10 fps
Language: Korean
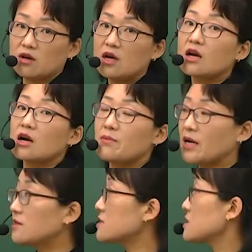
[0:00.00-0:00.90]
그러니까
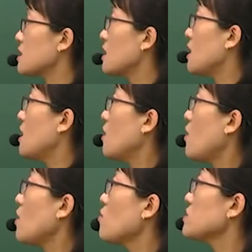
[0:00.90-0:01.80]
반드시 제가
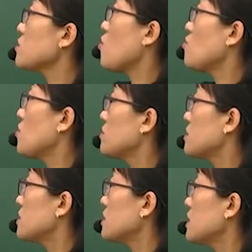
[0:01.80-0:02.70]
화공직 공무원을
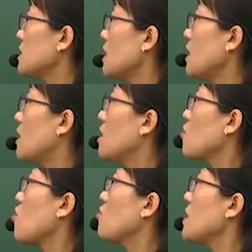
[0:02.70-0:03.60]
특히나
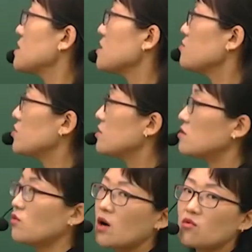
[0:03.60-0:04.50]
공부하시는
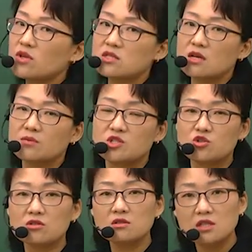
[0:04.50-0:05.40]
분들은 화공 기사
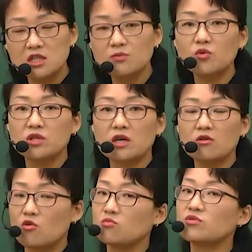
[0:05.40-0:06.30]
취득은
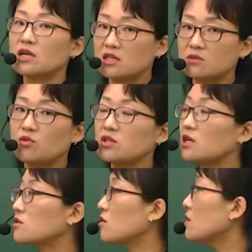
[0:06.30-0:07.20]
기본이에요. 공부가
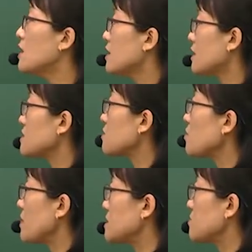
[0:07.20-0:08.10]
기본이라는 걸 다시
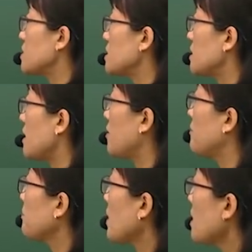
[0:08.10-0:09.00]
한번 말씀을 드릴게요.
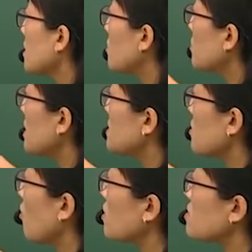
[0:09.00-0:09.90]
그런데 이제
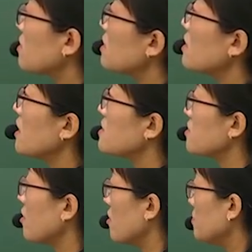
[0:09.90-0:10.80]
여기서 틀린 게
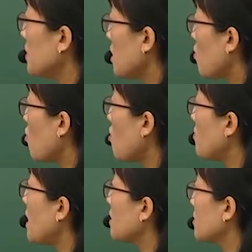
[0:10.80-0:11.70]
있어요.
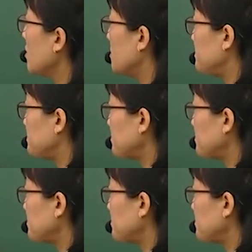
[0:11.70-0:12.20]
공업화학이요.